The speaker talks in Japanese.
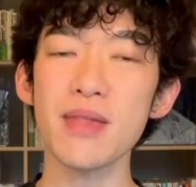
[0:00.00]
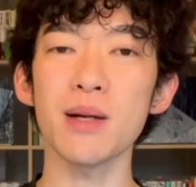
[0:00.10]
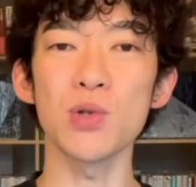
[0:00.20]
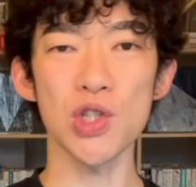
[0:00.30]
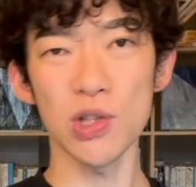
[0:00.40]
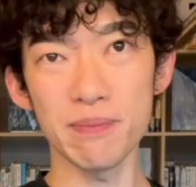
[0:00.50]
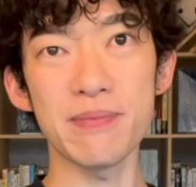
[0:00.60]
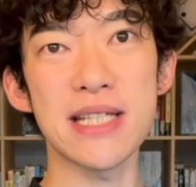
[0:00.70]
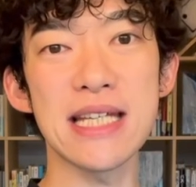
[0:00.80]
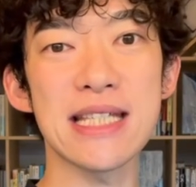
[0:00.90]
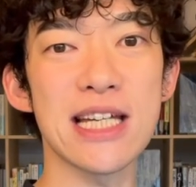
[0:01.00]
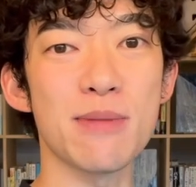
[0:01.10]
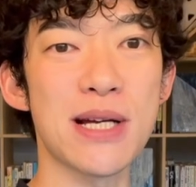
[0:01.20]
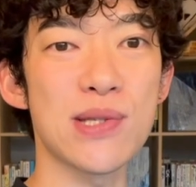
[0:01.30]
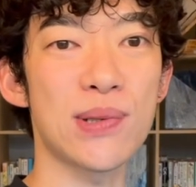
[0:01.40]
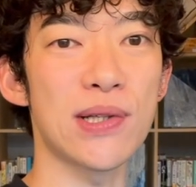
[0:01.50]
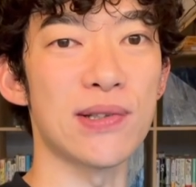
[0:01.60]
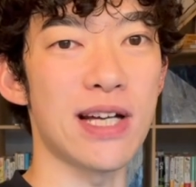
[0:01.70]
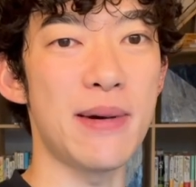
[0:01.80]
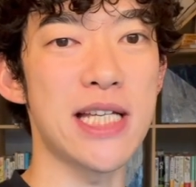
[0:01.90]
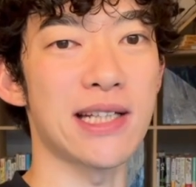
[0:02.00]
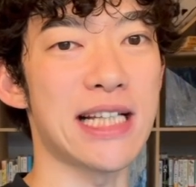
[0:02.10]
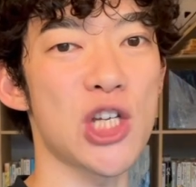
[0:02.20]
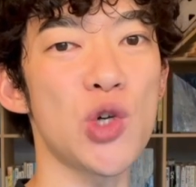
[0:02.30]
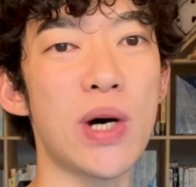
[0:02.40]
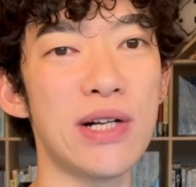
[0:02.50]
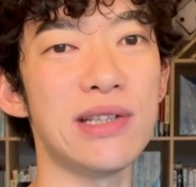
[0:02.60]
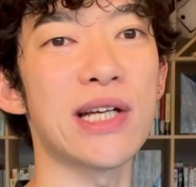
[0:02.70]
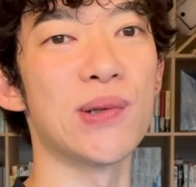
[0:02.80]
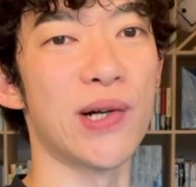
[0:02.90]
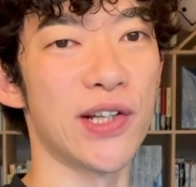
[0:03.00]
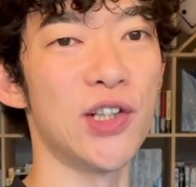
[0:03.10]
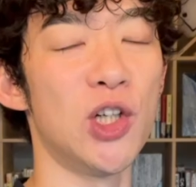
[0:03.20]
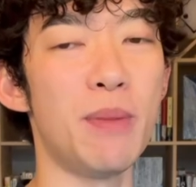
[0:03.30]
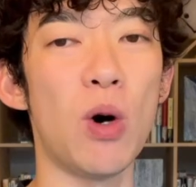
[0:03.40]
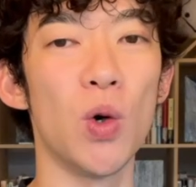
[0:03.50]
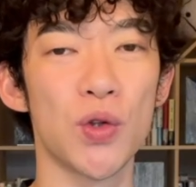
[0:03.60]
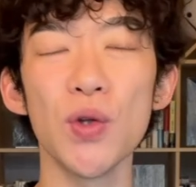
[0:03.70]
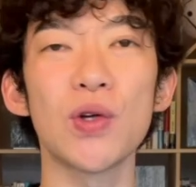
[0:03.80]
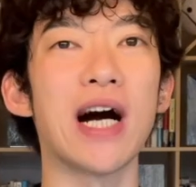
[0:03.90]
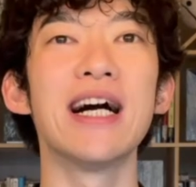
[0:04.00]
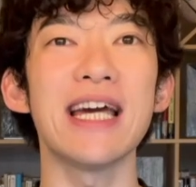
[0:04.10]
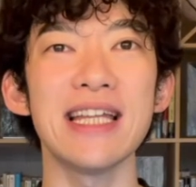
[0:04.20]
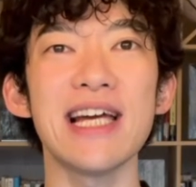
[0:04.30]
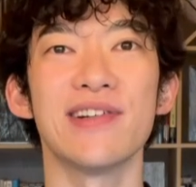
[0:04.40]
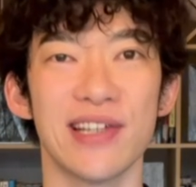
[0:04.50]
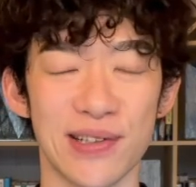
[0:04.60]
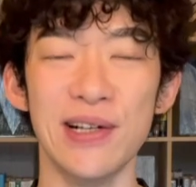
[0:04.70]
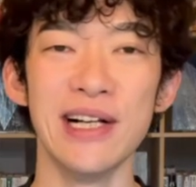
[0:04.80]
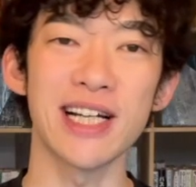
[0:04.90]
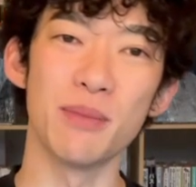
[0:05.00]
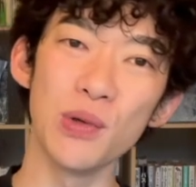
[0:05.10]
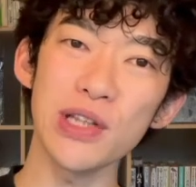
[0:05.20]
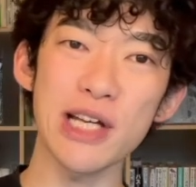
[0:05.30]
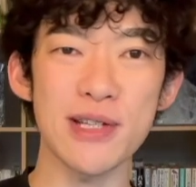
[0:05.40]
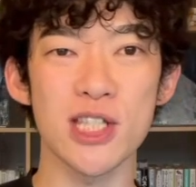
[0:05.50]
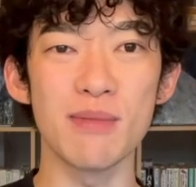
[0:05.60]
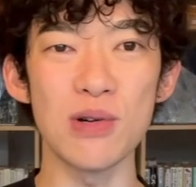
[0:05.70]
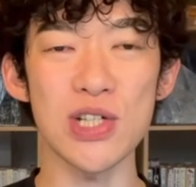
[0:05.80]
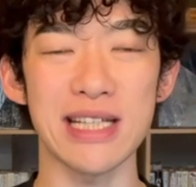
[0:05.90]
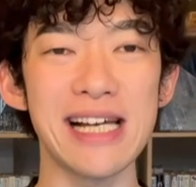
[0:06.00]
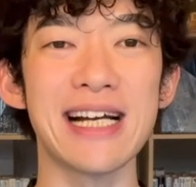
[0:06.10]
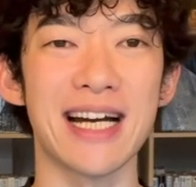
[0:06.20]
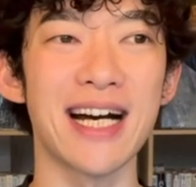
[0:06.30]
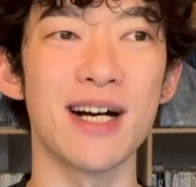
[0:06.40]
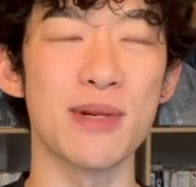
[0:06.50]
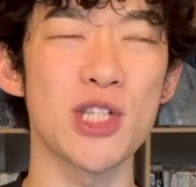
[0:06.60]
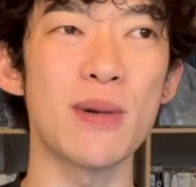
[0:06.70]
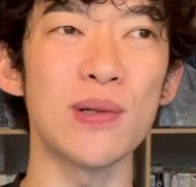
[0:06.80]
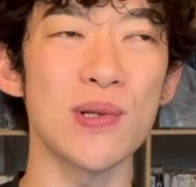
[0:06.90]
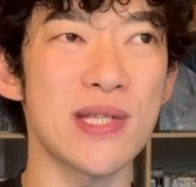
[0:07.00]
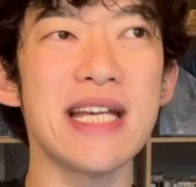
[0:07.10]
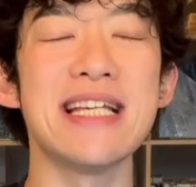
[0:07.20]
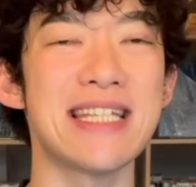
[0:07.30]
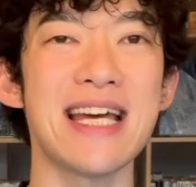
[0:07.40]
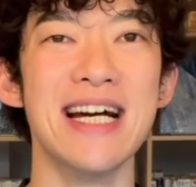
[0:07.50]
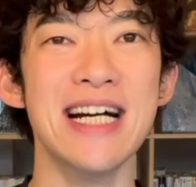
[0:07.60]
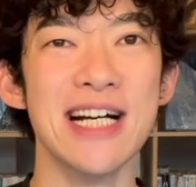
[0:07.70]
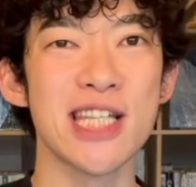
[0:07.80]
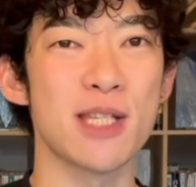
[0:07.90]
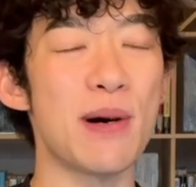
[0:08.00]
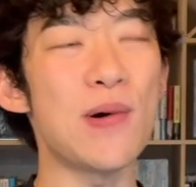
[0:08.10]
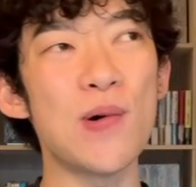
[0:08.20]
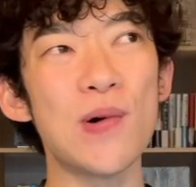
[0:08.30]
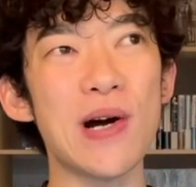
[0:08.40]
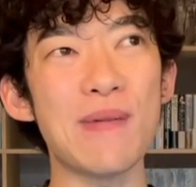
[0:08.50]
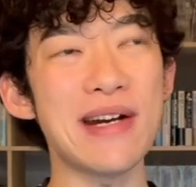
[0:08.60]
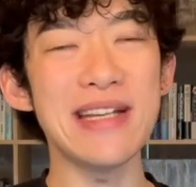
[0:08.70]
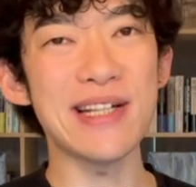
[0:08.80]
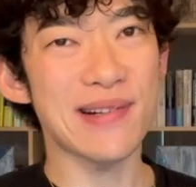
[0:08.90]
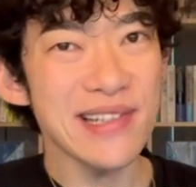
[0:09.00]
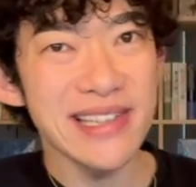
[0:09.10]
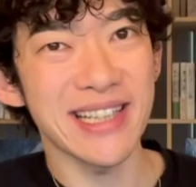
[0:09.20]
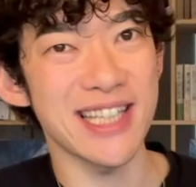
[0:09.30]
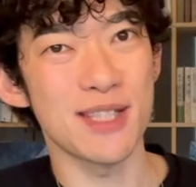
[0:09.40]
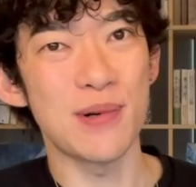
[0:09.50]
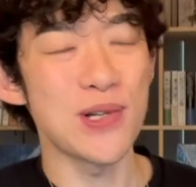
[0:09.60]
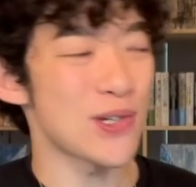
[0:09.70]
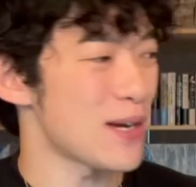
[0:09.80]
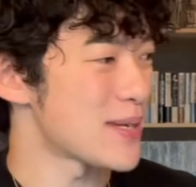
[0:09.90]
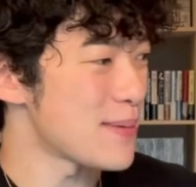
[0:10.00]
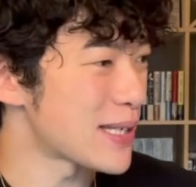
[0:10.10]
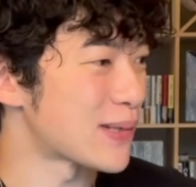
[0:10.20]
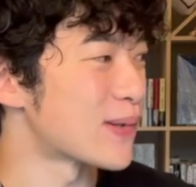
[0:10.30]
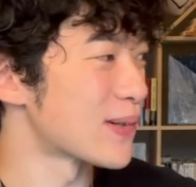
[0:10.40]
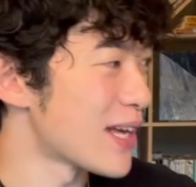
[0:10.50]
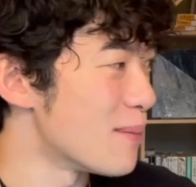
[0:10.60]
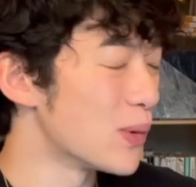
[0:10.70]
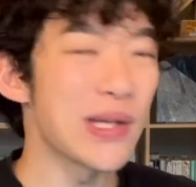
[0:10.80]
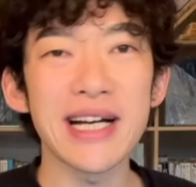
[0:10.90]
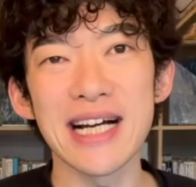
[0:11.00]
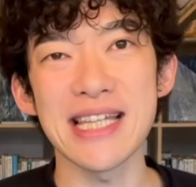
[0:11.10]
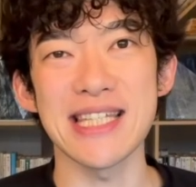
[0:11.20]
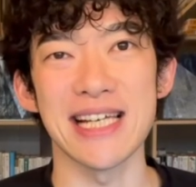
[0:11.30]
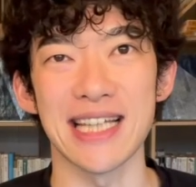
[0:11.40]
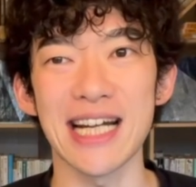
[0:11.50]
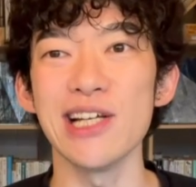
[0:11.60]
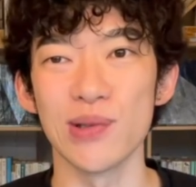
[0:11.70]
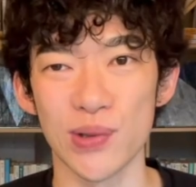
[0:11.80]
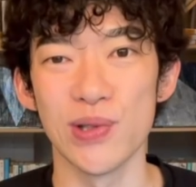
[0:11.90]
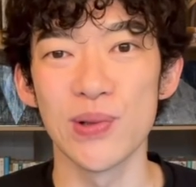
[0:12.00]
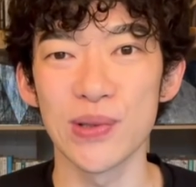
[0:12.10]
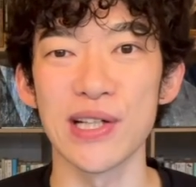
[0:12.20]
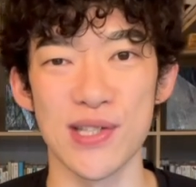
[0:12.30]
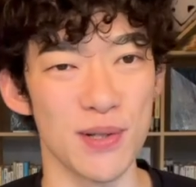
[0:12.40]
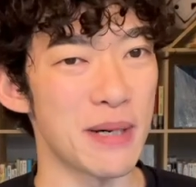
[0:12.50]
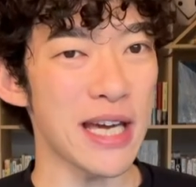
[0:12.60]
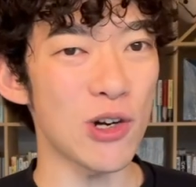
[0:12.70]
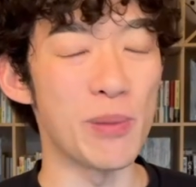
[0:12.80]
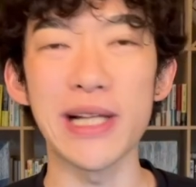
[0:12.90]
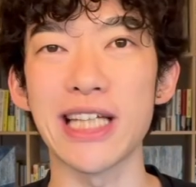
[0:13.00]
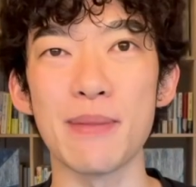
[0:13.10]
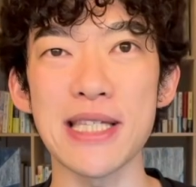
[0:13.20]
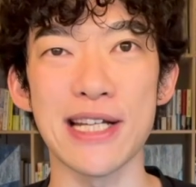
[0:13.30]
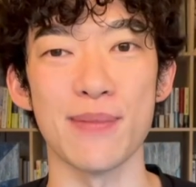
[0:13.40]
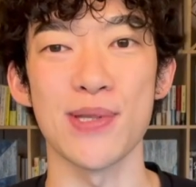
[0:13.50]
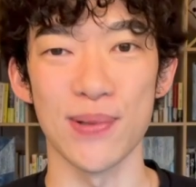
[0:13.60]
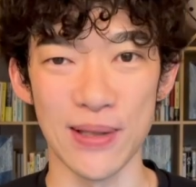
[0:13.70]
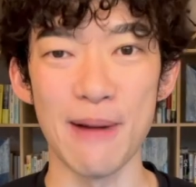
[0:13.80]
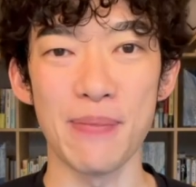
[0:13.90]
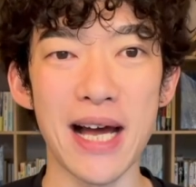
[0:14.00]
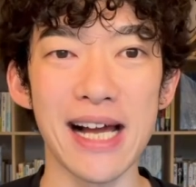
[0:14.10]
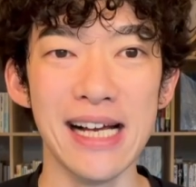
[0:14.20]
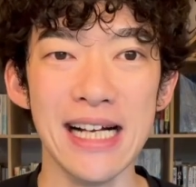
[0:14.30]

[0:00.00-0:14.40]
もちろん人生の満足度のダメージは多少あるんだろうけど、まあほとんど関係ないよねと。だから問題はスマホじゃないから、まあスマホのせいにして、スマホが悪いんだ悪いんだってスマホ一生懸命攻めたところで問題解決にはならんよということなんですよ。まあ結構みんな騙されてますよね。はい。